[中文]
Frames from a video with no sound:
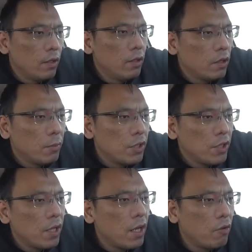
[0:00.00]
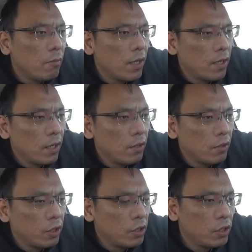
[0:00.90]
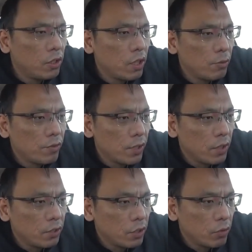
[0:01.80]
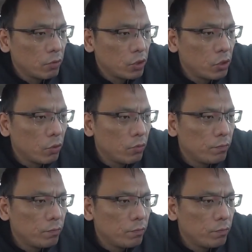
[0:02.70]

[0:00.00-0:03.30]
那么接下来我们来看到的是热态部分下的这种制动。